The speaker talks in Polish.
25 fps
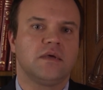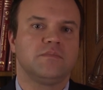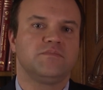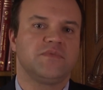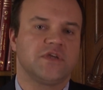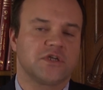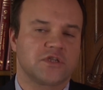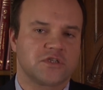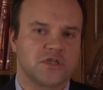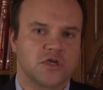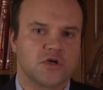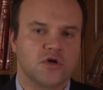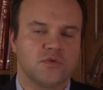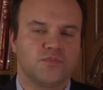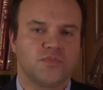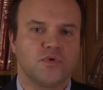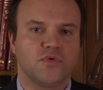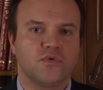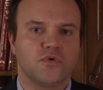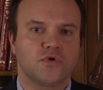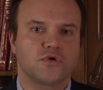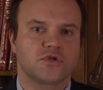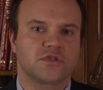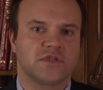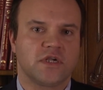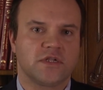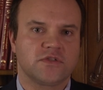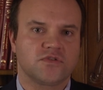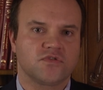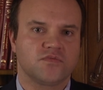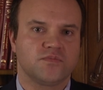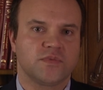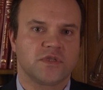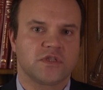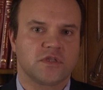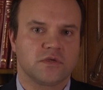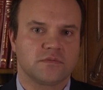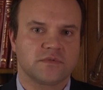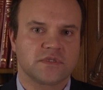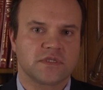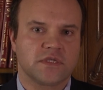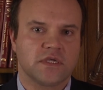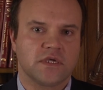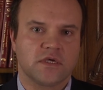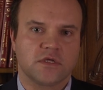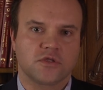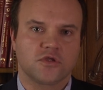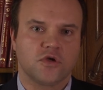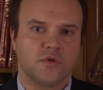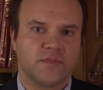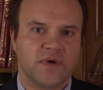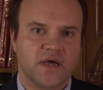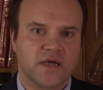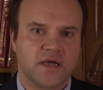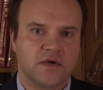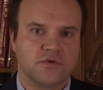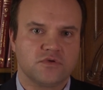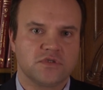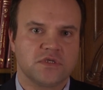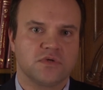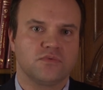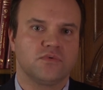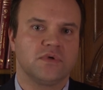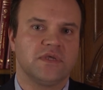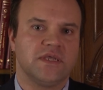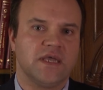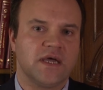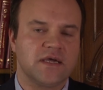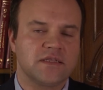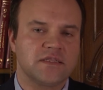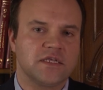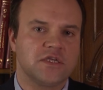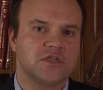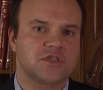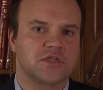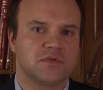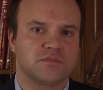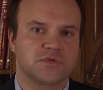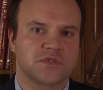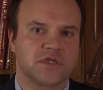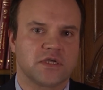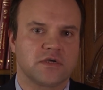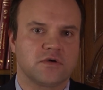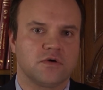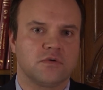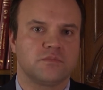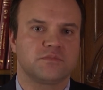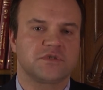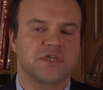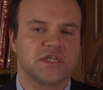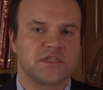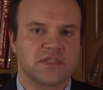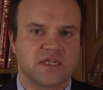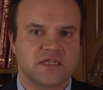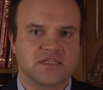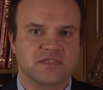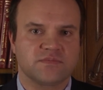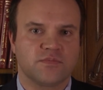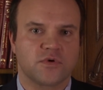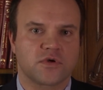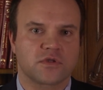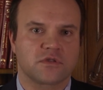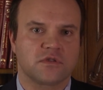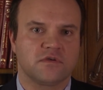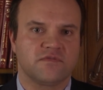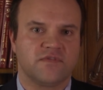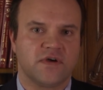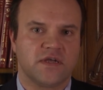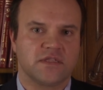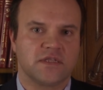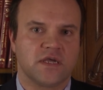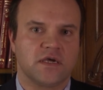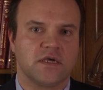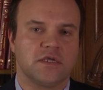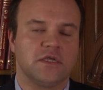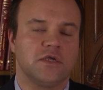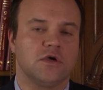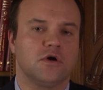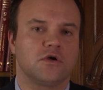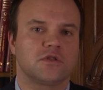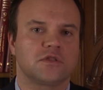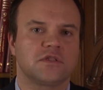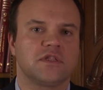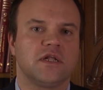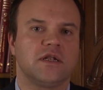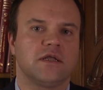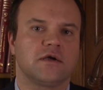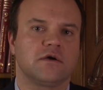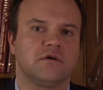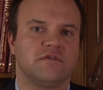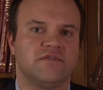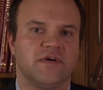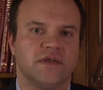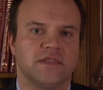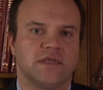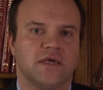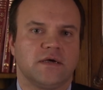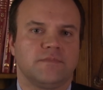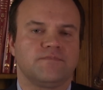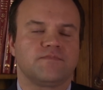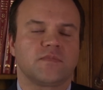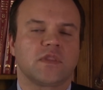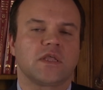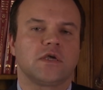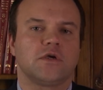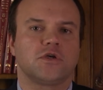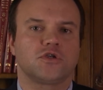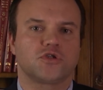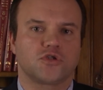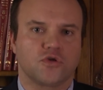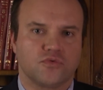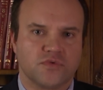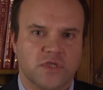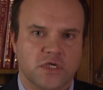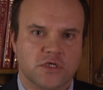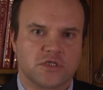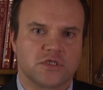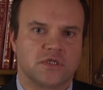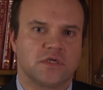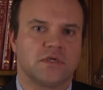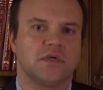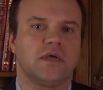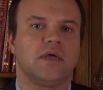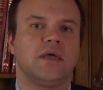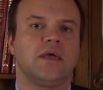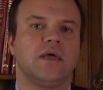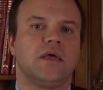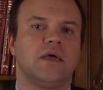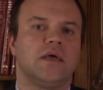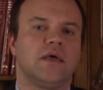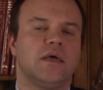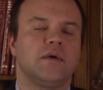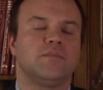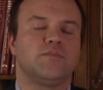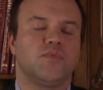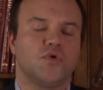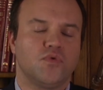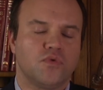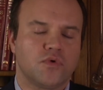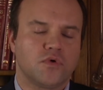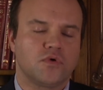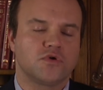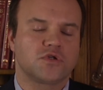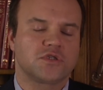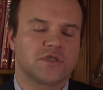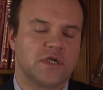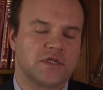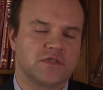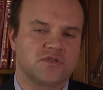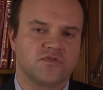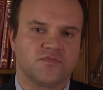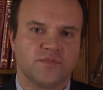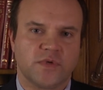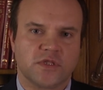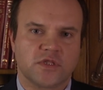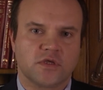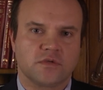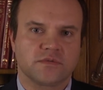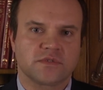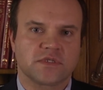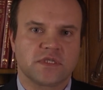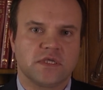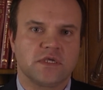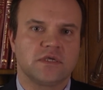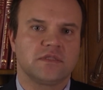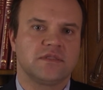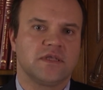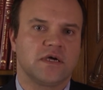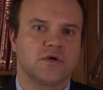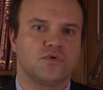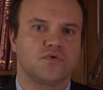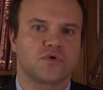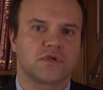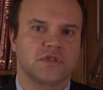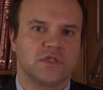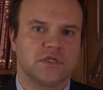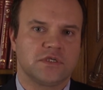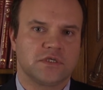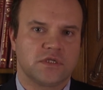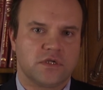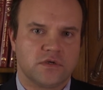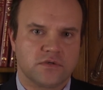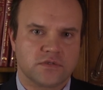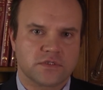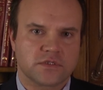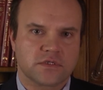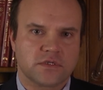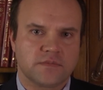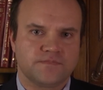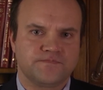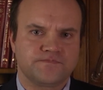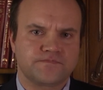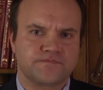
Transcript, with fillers: pierwszego pułku strzelców bytomskich domagał się jak najszybszego przetransportowania i oddelegowania żołnierzy pułku strzelców bytomskich na Górny Śląsk.